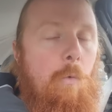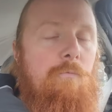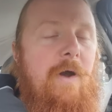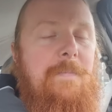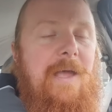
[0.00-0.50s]
on
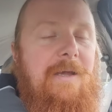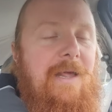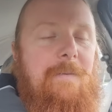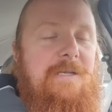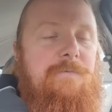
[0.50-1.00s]
voit bien
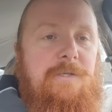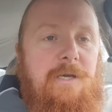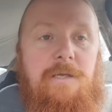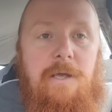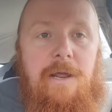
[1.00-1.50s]
qu'à la base, il voulait
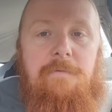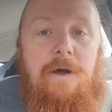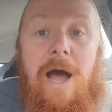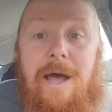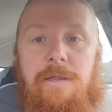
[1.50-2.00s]
dire qu'il allait
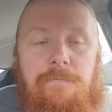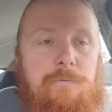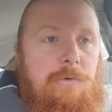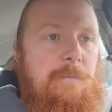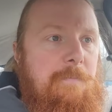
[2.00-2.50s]
avoir un
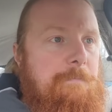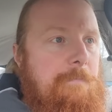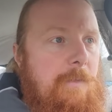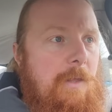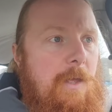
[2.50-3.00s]
effondrement
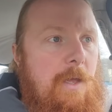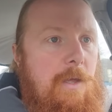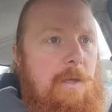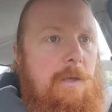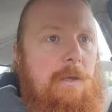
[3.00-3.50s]

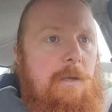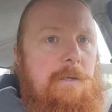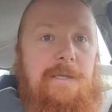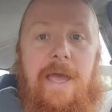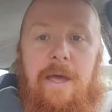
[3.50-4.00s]

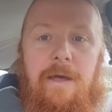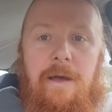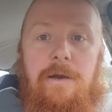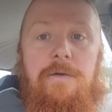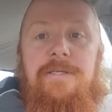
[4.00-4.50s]
hier,
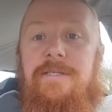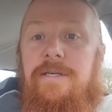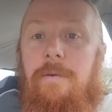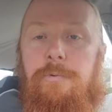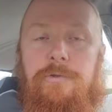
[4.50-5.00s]
alors ça
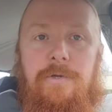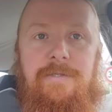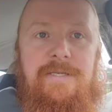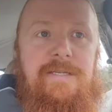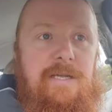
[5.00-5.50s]
c'est un peu
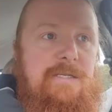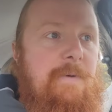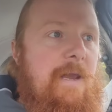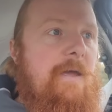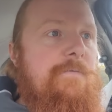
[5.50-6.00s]
36-15
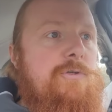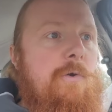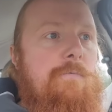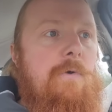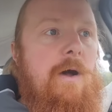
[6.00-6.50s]
ma live, je
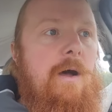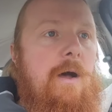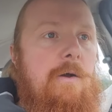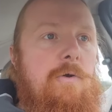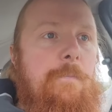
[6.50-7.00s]

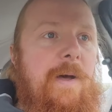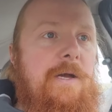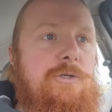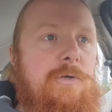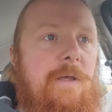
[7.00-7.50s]
revois un
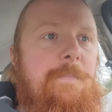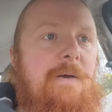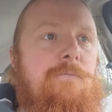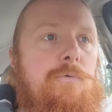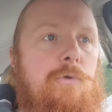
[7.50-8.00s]
copain que je n'ai
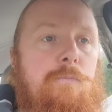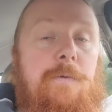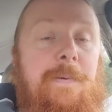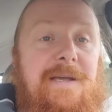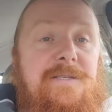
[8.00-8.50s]
pas vu
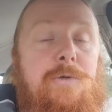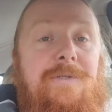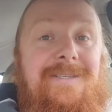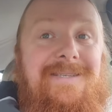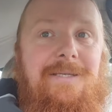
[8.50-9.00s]
depuis presque
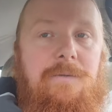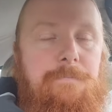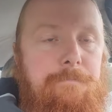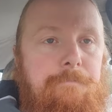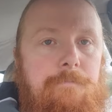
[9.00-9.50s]
10 ans.
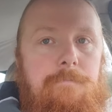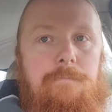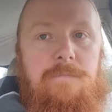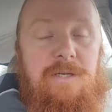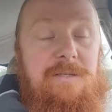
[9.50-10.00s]

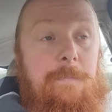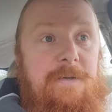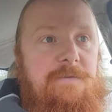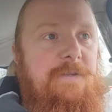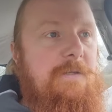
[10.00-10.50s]
Putain, ça
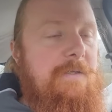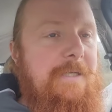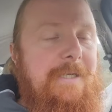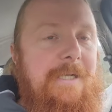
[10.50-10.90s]
passe vite.